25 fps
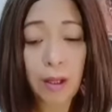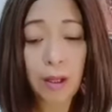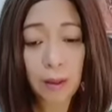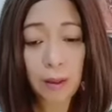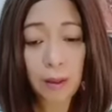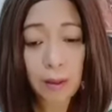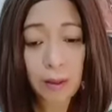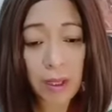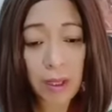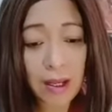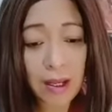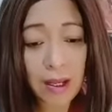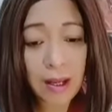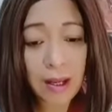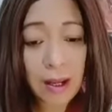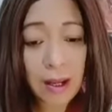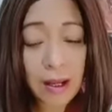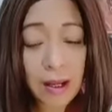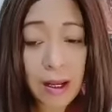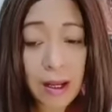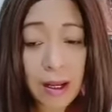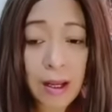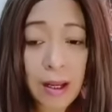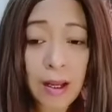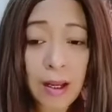
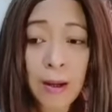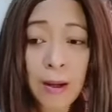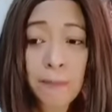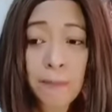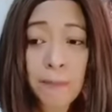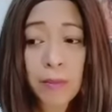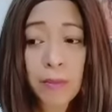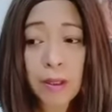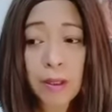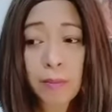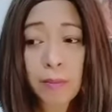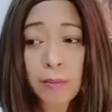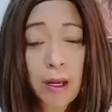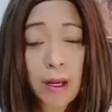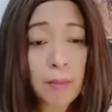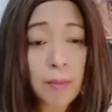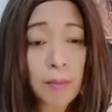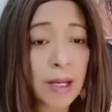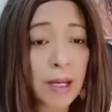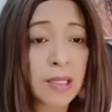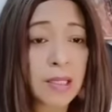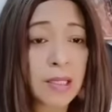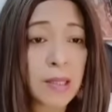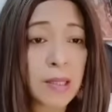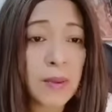Mangyayari, baka
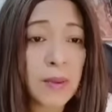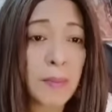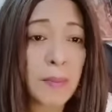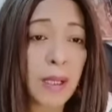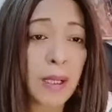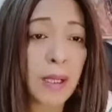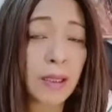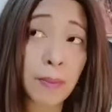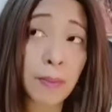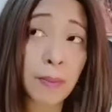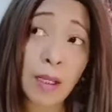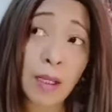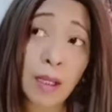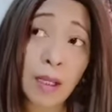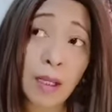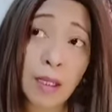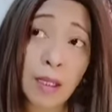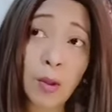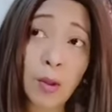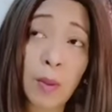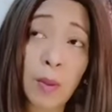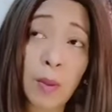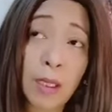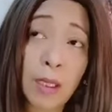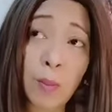maisip na bata
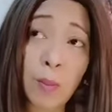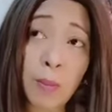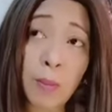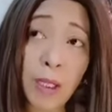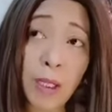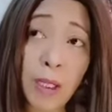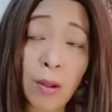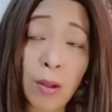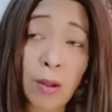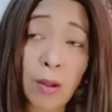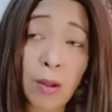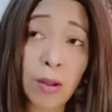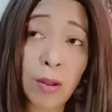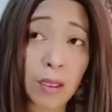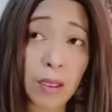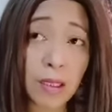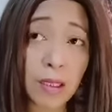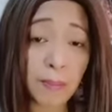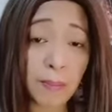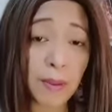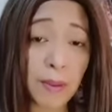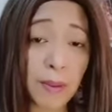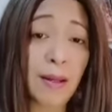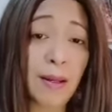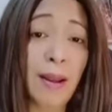pagka dumating yung panahon na
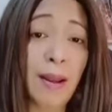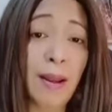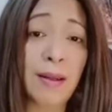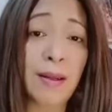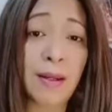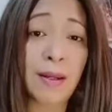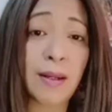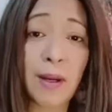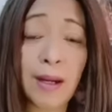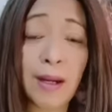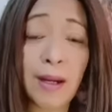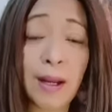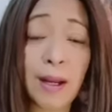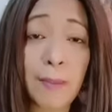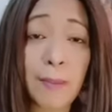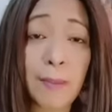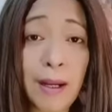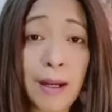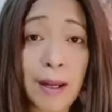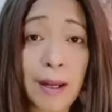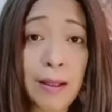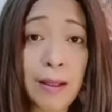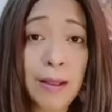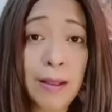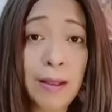siya ay pinaglalaroan lang
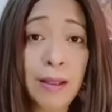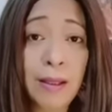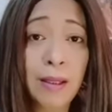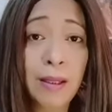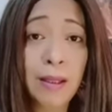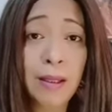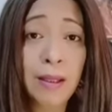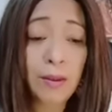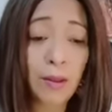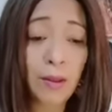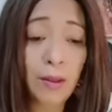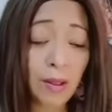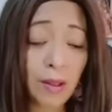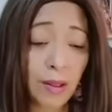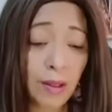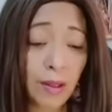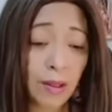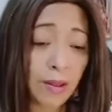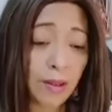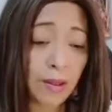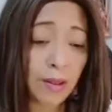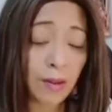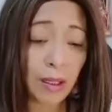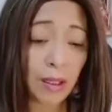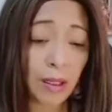pala. No?
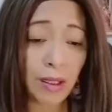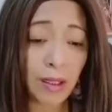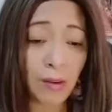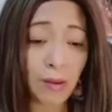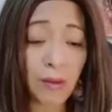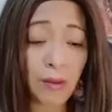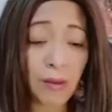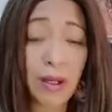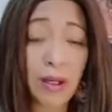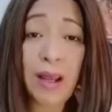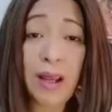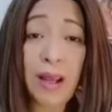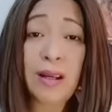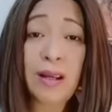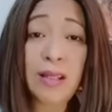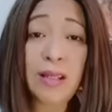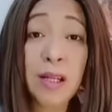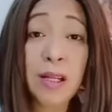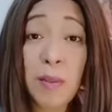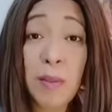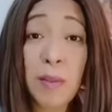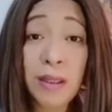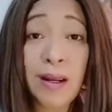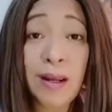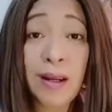Eh, wala,
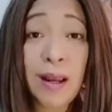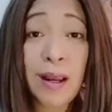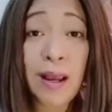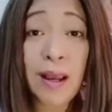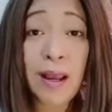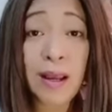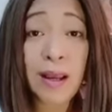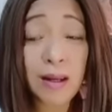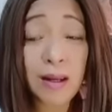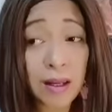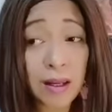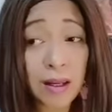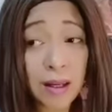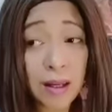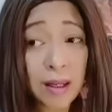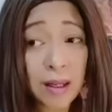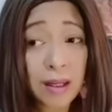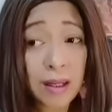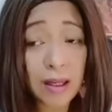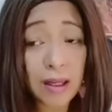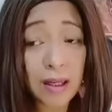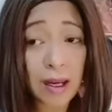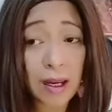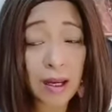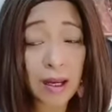sinamantala ang
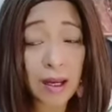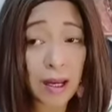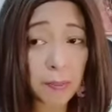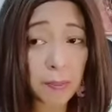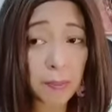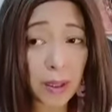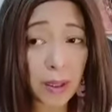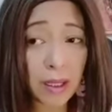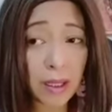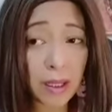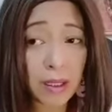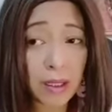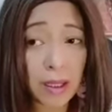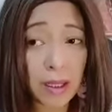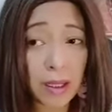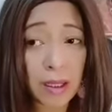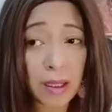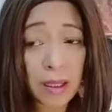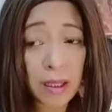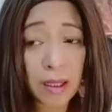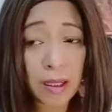ika nga ay pagiging